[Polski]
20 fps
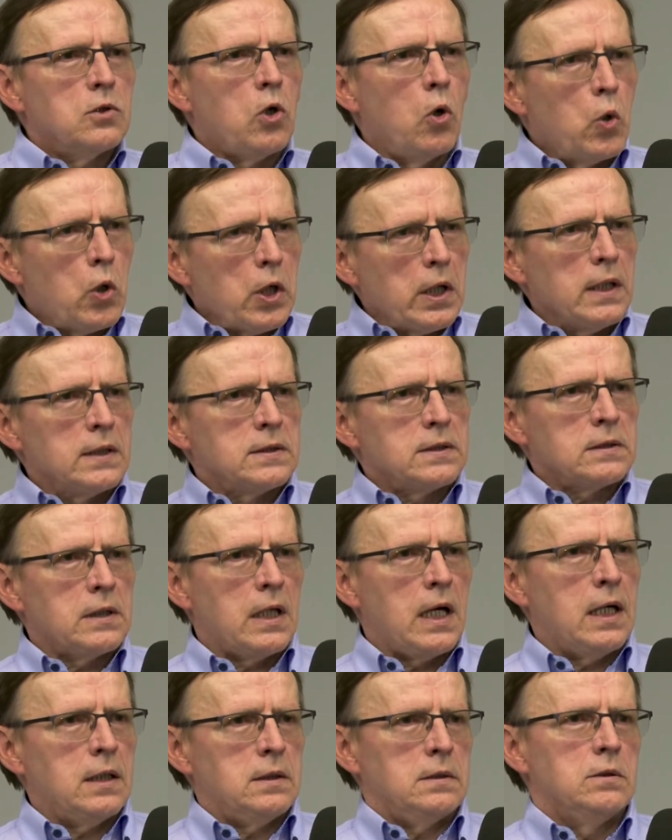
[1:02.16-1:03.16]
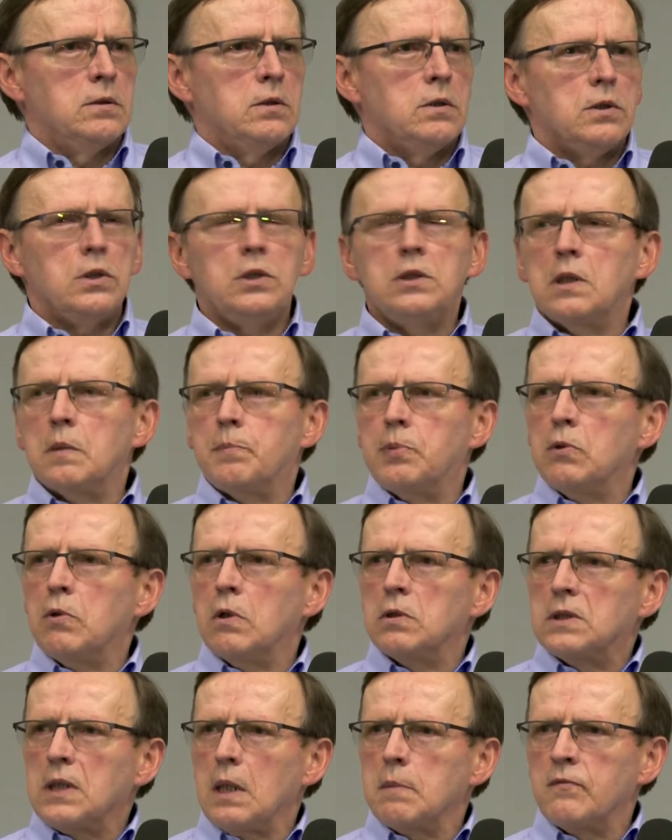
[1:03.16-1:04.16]
konkretna, i nie
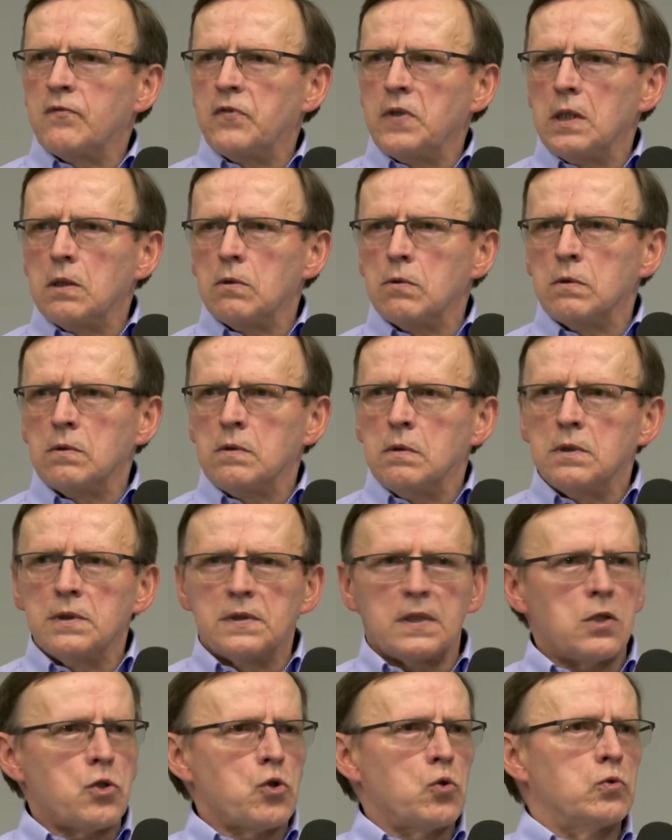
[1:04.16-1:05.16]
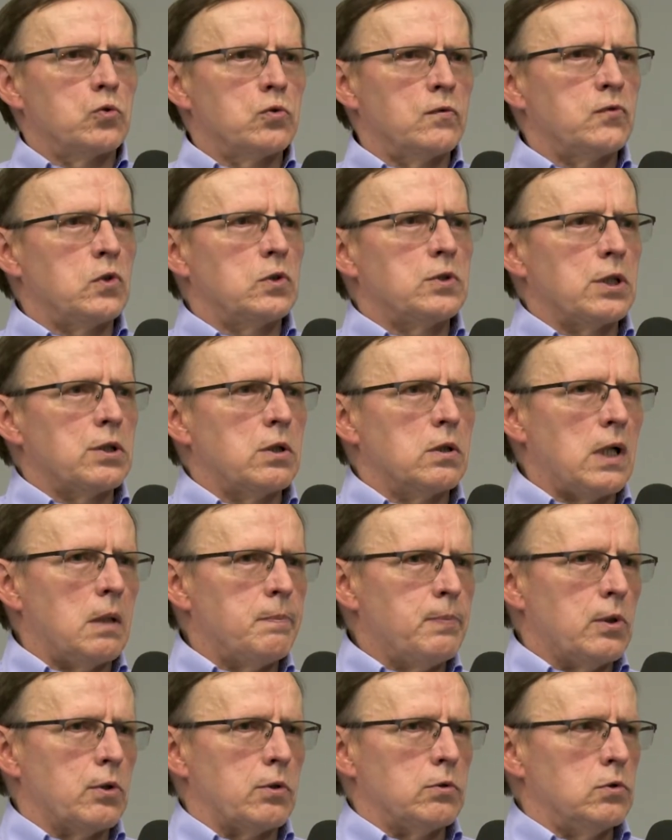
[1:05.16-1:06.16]
było tam wielu zarzutów do tego
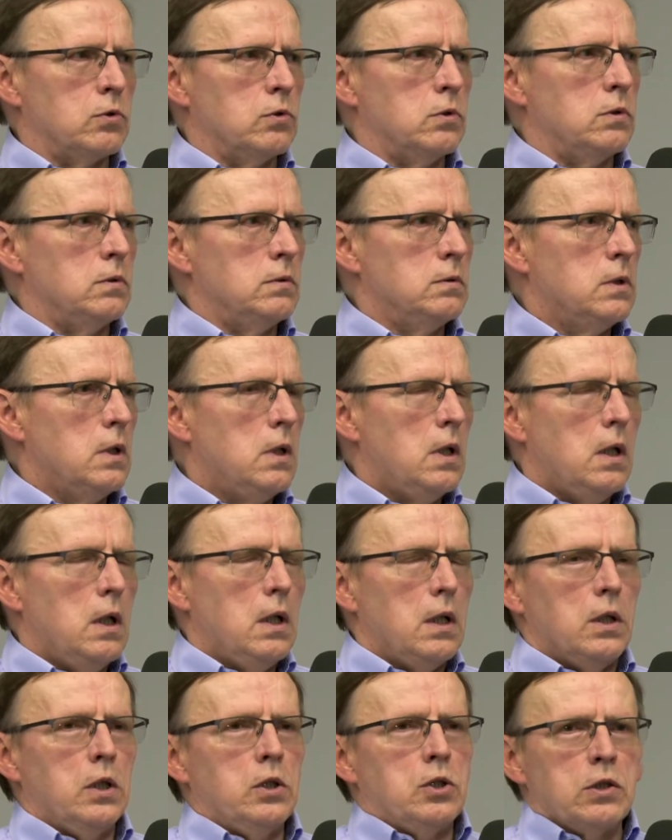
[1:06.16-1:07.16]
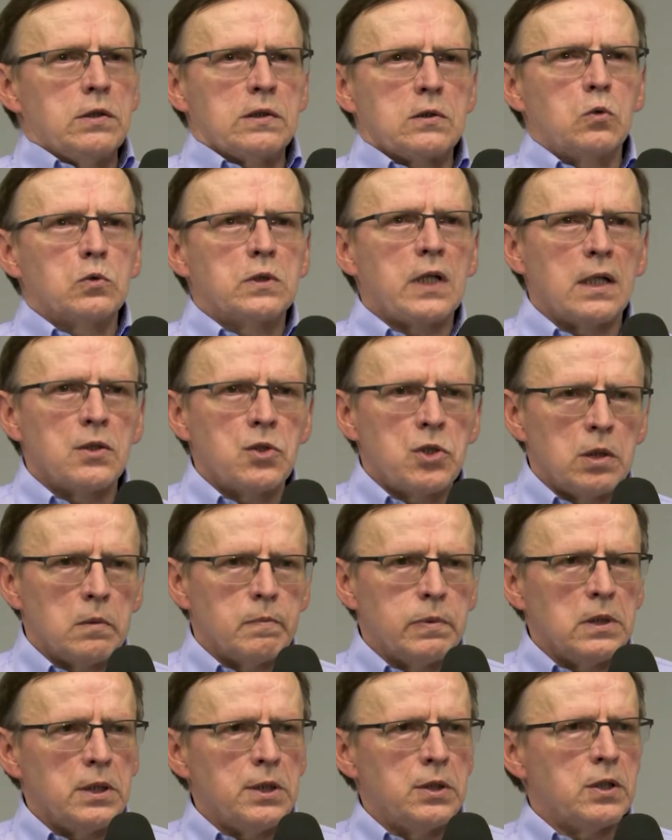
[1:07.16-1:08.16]
raportu i
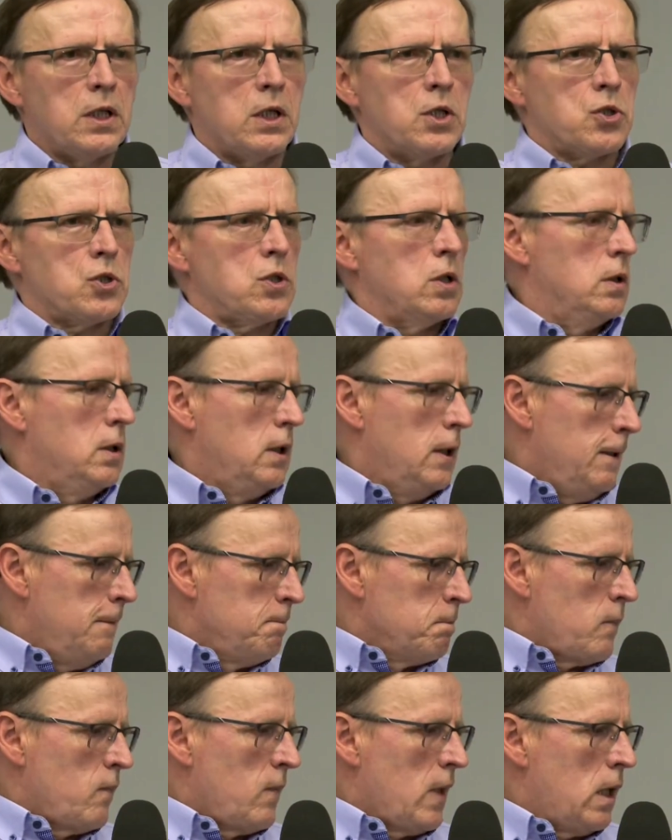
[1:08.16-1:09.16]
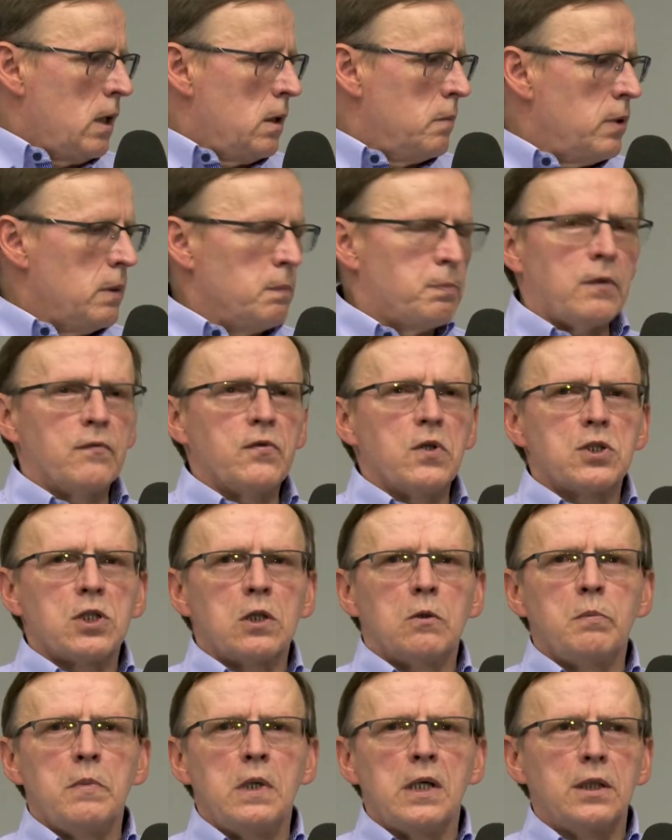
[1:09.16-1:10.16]
dyskutanci byli też, e, bym
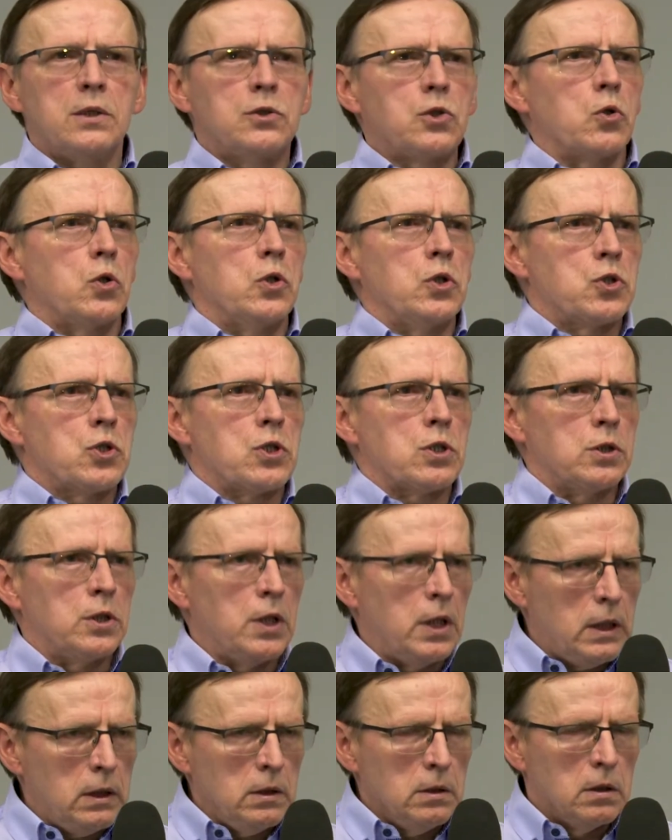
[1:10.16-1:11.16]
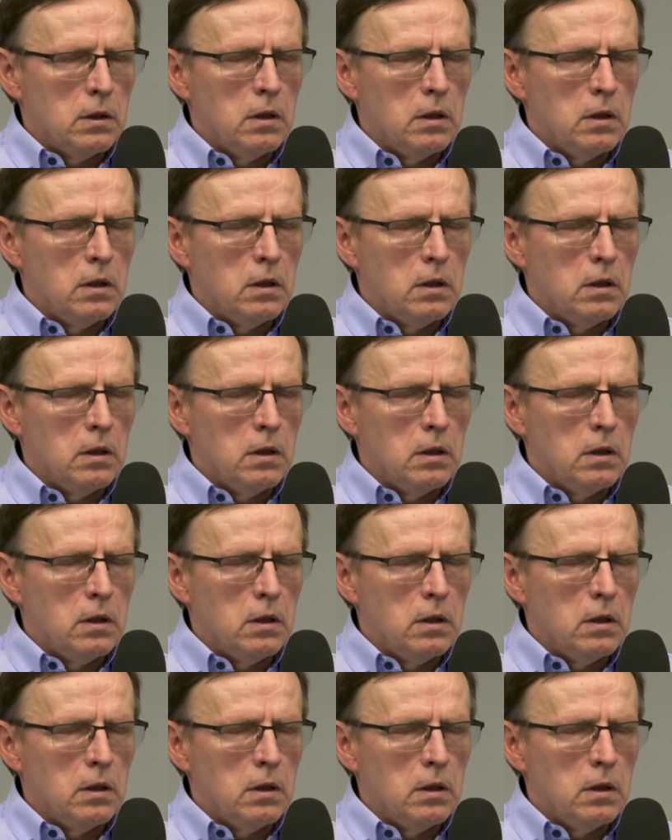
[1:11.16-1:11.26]
powiedział, merytoryczni.